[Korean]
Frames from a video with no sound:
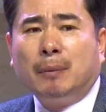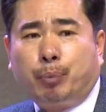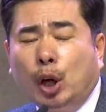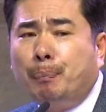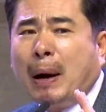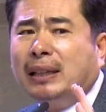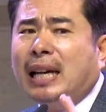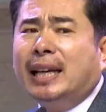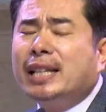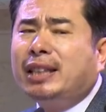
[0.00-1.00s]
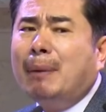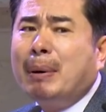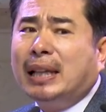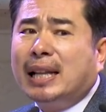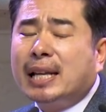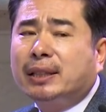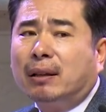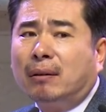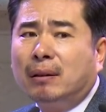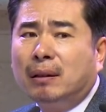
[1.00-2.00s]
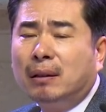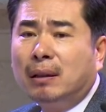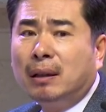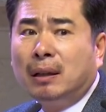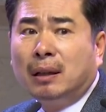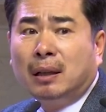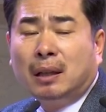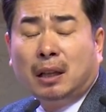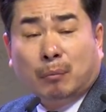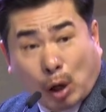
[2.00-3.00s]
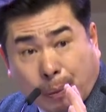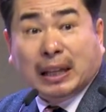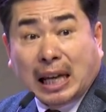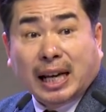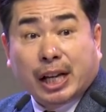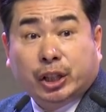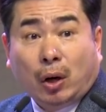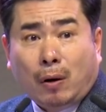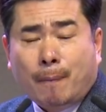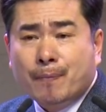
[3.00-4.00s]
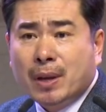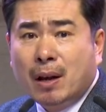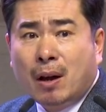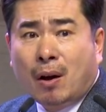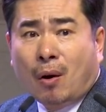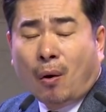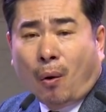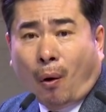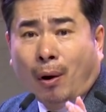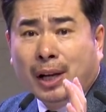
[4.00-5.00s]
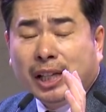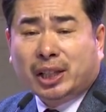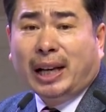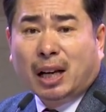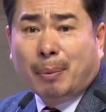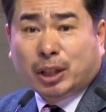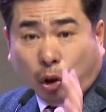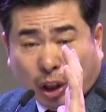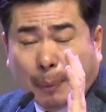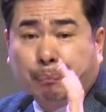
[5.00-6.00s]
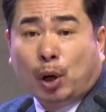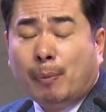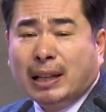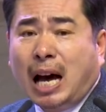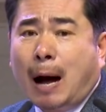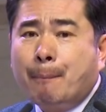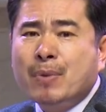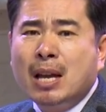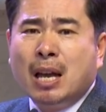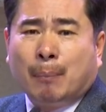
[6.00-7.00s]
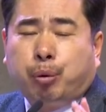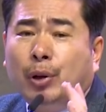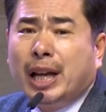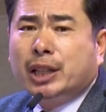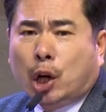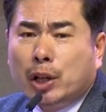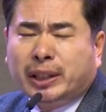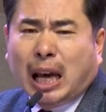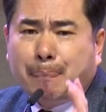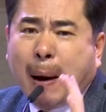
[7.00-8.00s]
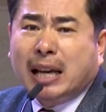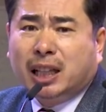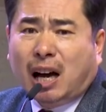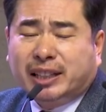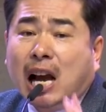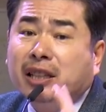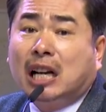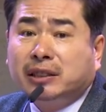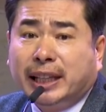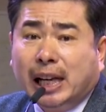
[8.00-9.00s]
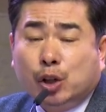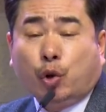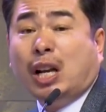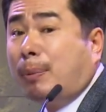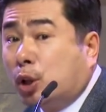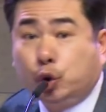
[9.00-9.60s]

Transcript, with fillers: 불 받아야 되겠어 안 받아야 되겠어? 불 받아야 되겠죠? 오늘 이 시간에 여러분 의 손에 불을 받아 불의 전차에 바퀴가 장착되기를 주의 이름으로